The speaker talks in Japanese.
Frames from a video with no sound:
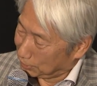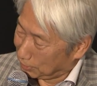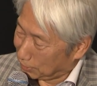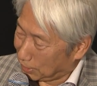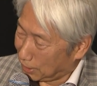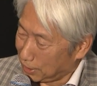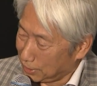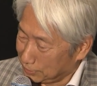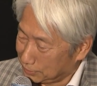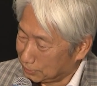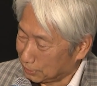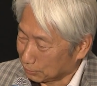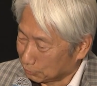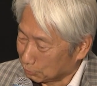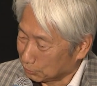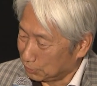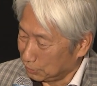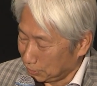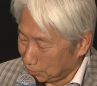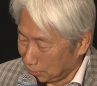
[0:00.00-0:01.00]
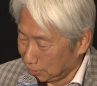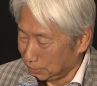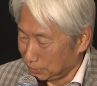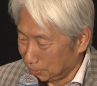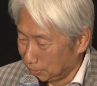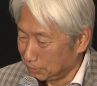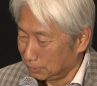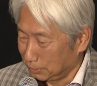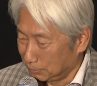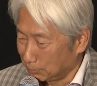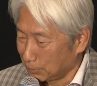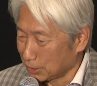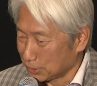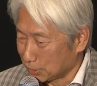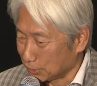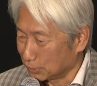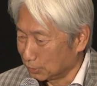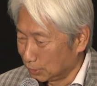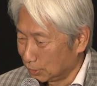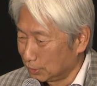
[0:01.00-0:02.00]
うん、帰った時に、ま
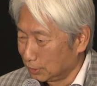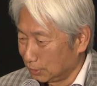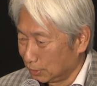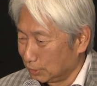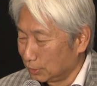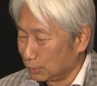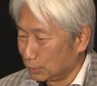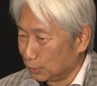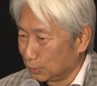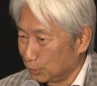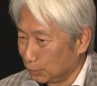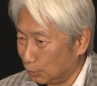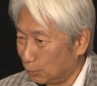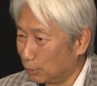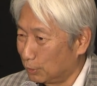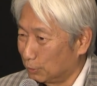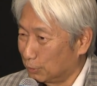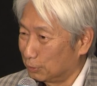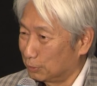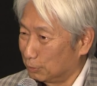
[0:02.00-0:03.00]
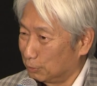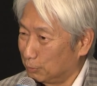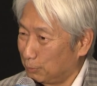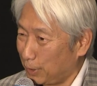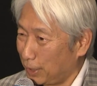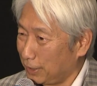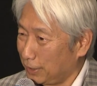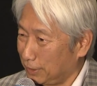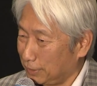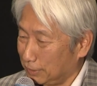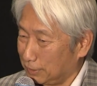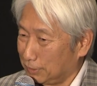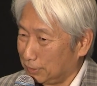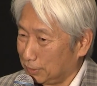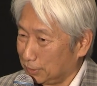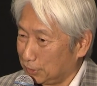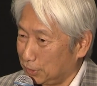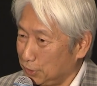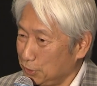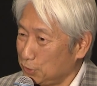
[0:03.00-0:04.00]
ず「お前
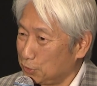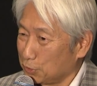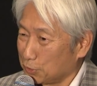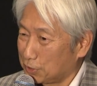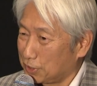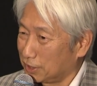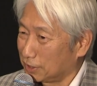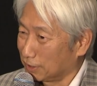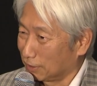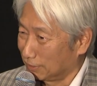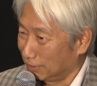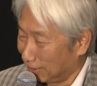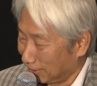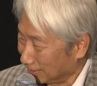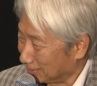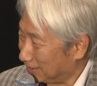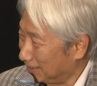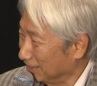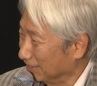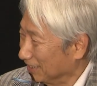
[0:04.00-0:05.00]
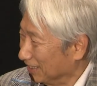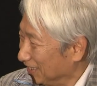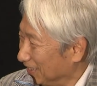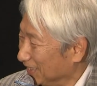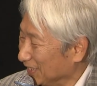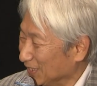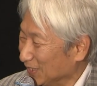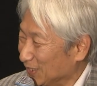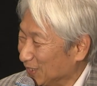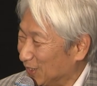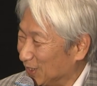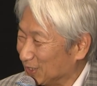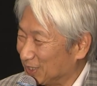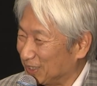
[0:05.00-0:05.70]
緊張してたな」って当